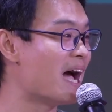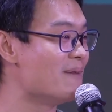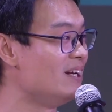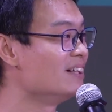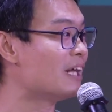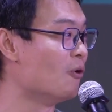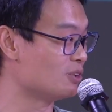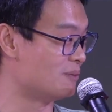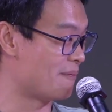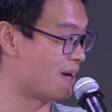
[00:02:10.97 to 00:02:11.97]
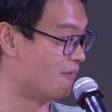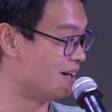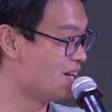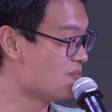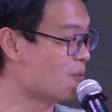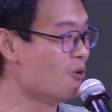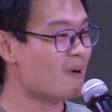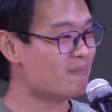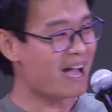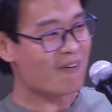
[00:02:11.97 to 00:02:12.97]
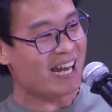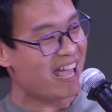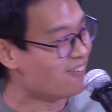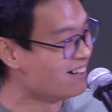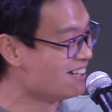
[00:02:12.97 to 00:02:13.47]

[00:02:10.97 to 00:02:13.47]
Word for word: ภัยเป็นเรื่องตลกสำหรับเขาอะพอพูดแบบเอาแล้ว